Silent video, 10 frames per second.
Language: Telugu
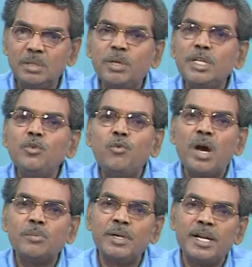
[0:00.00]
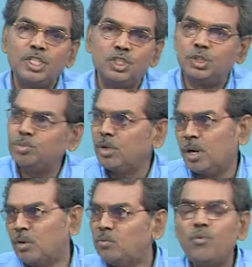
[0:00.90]
దీన్ని మనం ఇన్ఫార్మల్ రిలేషన్షిప్ కూడా
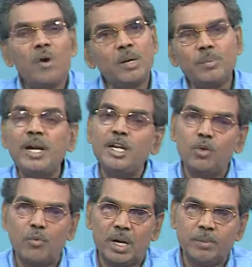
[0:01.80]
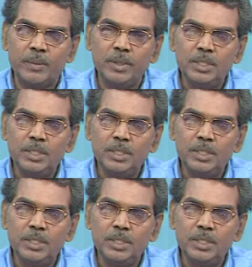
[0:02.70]
అన్నాం ఫార్మల్ అండ్ ఇన్ఫార్మల్